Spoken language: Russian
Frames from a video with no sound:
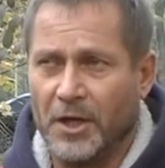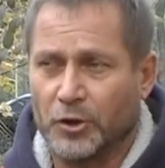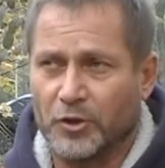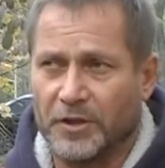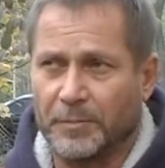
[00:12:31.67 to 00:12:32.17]

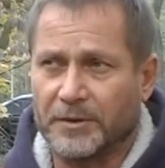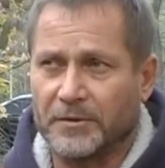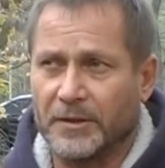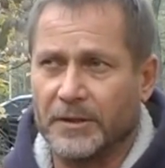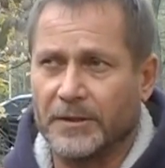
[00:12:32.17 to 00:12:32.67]
что если
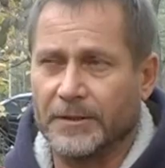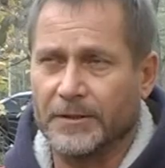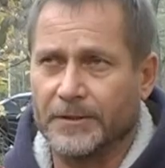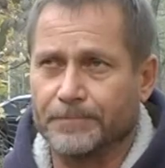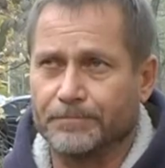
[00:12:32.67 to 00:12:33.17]

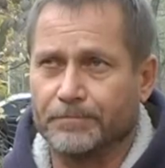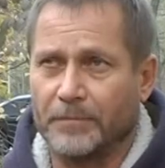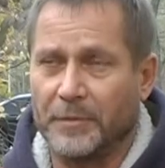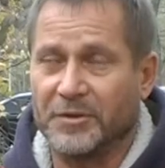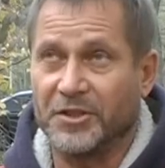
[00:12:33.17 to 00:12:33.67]
э,
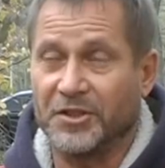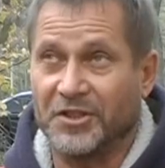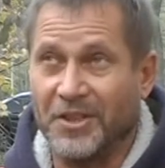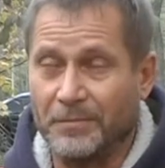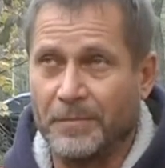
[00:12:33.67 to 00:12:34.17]
объяснить
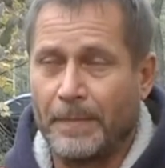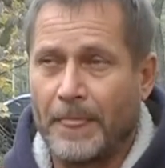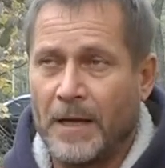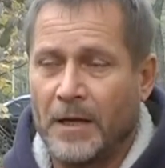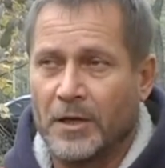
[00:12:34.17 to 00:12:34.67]
тем,
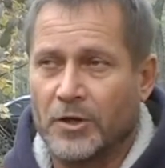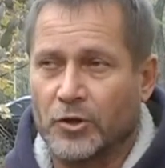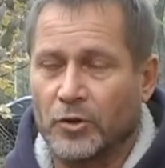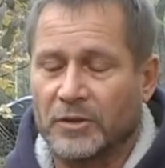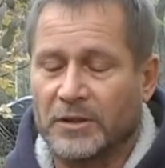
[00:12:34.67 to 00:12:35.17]

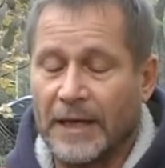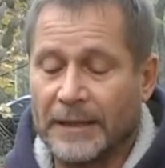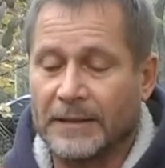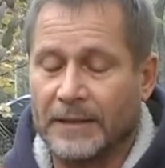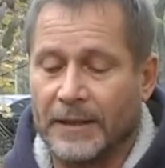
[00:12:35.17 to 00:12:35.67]
что
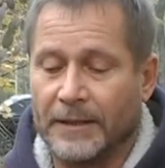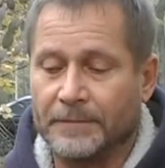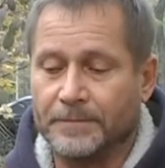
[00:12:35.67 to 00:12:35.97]
данные,